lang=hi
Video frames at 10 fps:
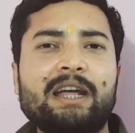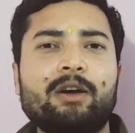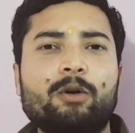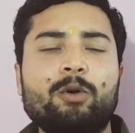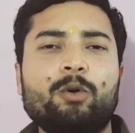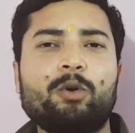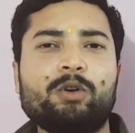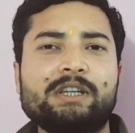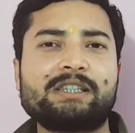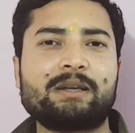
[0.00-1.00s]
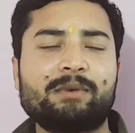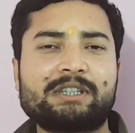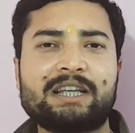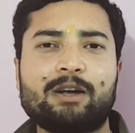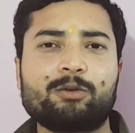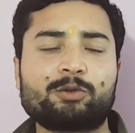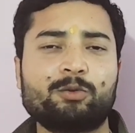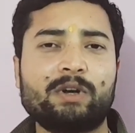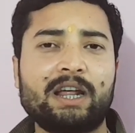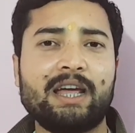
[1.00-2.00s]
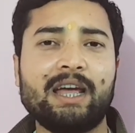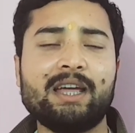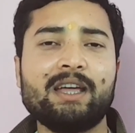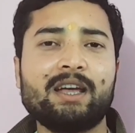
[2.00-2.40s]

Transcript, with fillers: हैं और लोगों की समस्या को सुन रहे हैं